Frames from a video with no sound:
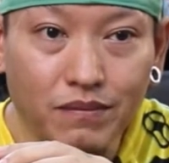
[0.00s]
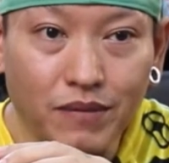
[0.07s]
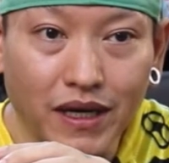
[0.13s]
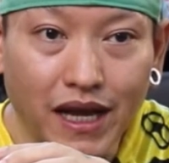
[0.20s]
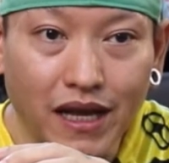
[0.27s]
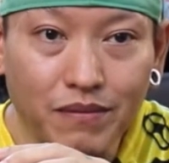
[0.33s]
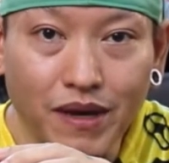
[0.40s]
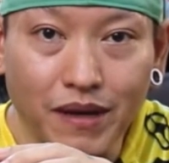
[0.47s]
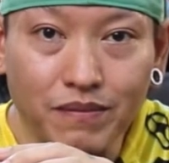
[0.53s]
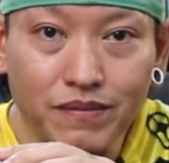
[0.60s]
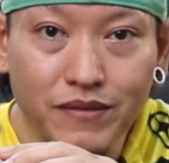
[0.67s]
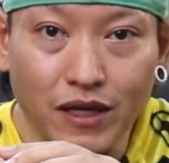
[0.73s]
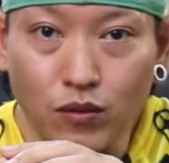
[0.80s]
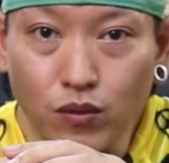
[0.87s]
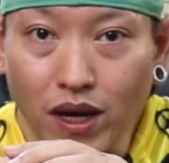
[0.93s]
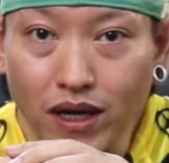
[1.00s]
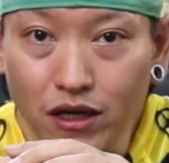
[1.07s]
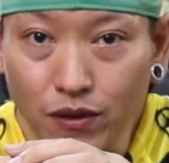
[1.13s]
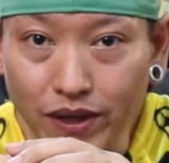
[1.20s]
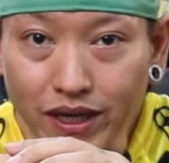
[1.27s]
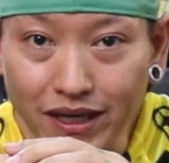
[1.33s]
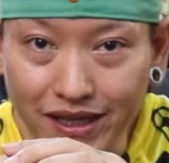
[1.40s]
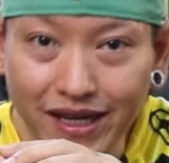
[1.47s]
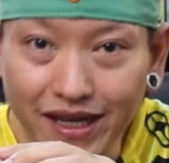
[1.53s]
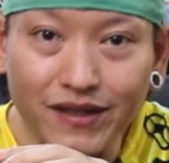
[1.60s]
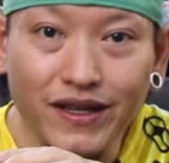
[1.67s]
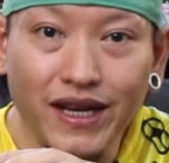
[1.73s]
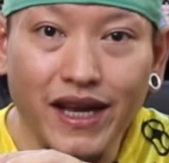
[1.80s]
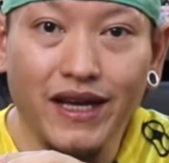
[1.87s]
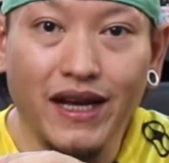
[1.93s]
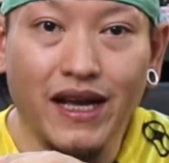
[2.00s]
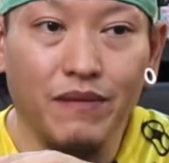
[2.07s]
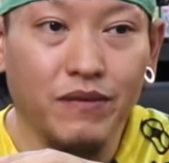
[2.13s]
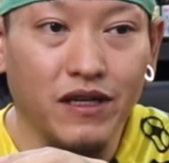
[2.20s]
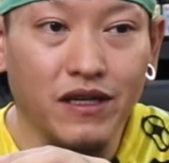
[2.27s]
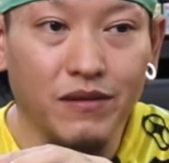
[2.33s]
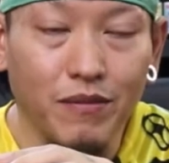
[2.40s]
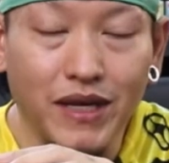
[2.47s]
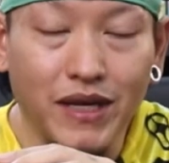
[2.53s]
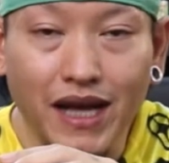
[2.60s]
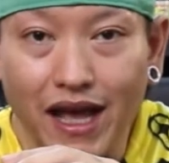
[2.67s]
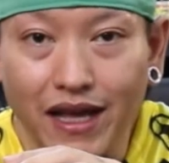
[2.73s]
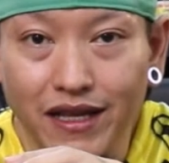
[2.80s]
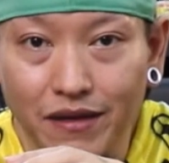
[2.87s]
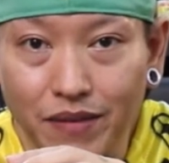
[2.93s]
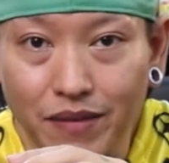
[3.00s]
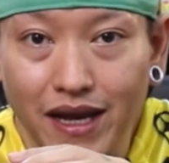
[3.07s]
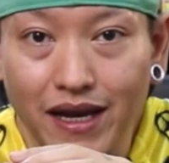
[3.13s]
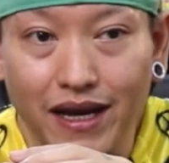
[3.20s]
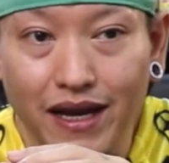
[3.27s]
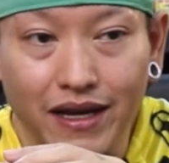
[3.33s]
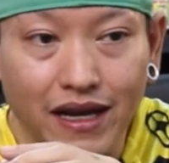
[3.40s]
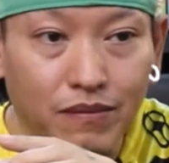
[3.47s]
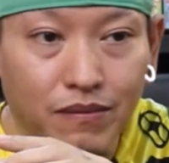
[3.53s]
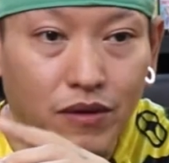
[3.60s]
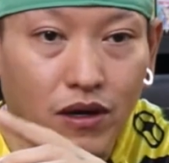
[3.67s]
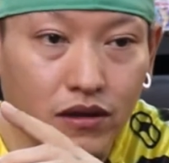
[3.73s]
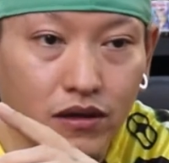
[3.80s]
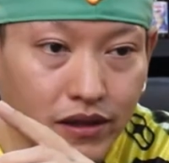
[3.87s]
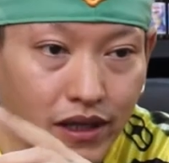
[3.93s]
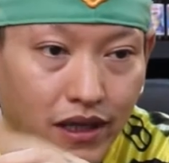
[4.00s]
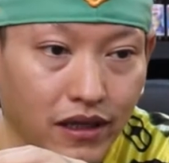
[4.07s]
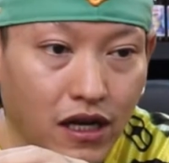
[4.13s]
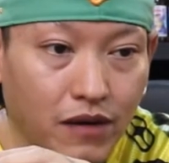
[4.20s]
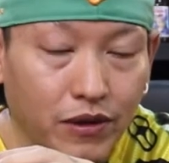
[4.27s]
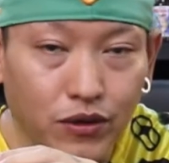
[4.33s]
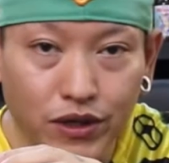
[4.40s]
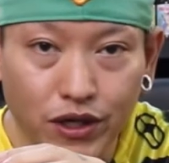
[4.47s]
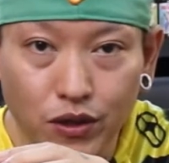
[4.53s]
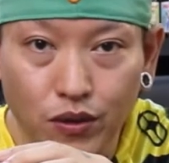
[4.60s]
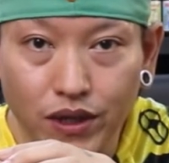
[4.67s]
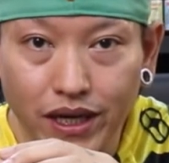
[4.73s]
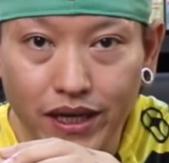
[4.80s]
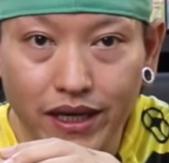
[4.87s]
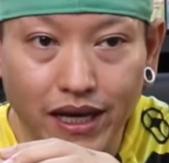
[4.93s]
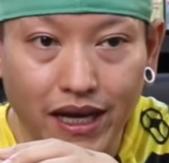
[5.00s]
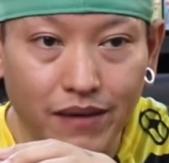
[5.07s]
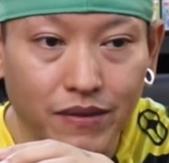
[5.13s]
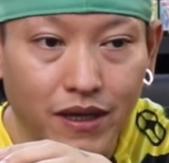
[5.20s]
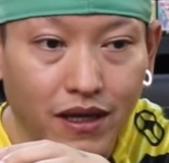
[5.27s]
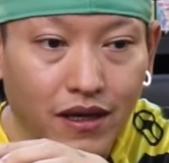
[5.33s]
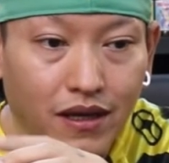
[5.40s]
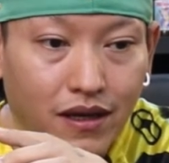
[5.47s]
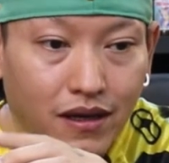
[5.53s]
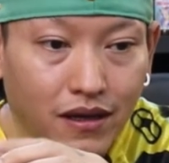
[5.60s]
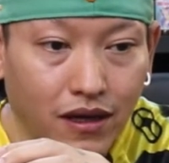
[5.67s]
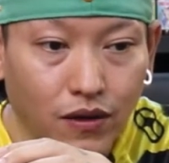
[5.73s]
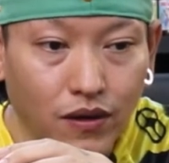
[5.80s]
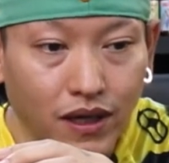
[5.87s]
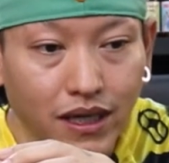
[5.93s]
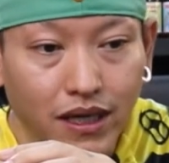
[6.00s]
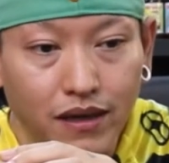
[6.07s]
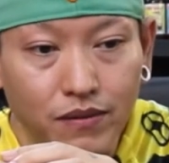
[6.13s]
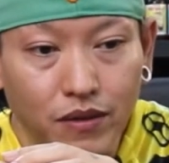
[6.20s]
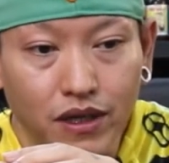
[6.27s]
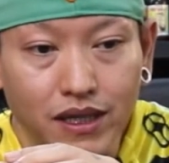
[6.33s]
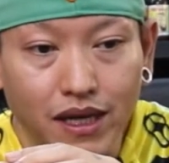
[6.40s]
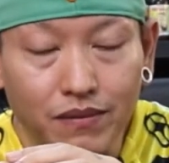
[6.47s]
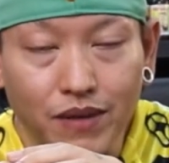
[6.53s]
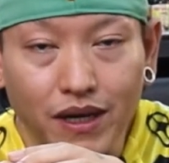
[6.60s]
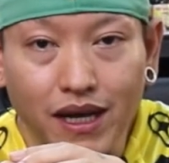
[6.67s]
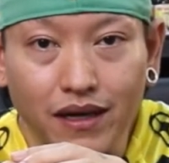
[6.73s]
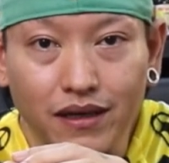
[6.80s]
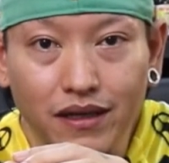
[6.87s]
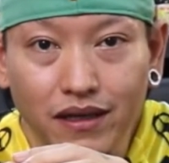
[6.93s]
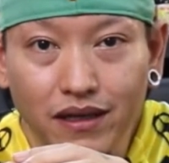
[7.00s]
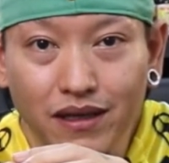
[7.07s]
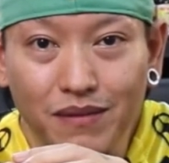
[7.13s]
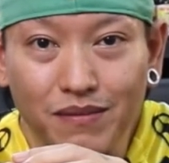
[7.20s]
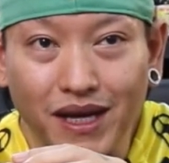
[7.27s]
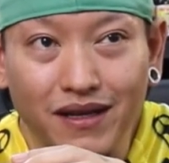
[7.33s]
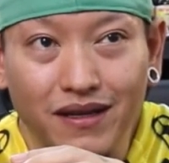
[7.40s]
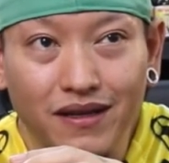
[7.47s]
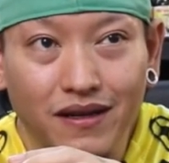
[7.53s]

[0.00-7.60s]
ประกันแบบ 7 วันหรือว่า 1 เดือนก็ได้นะครับ คือมันมีขายอย่างแพร่หลายนะครับ ลองเซิร์ชเข้าไปดูใน Google นะครับเราก็เลือกบริษัทประกันที่มัน